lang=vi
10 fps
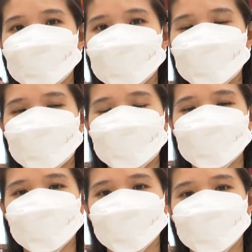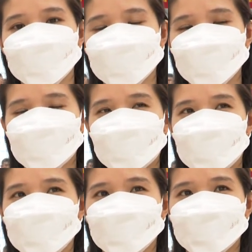Theo em thì khi
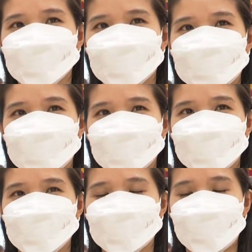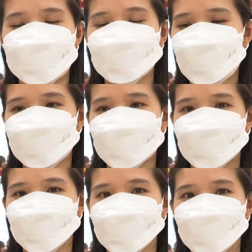mà mình đã tham
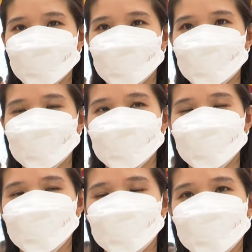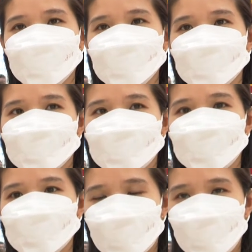gia dự thi thì bất cứ cuộc thi
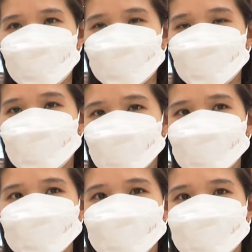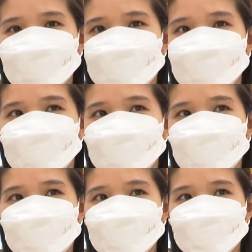dù nhỏ hay lớn thì
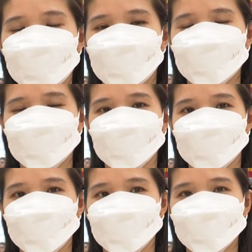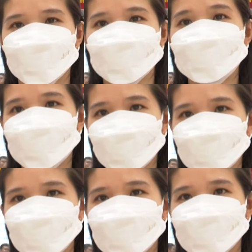mình phải có một cái sự nghiêm
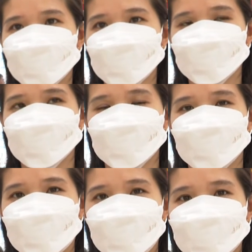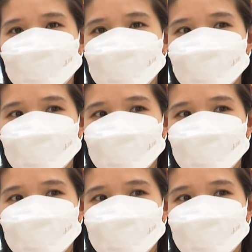túc về cái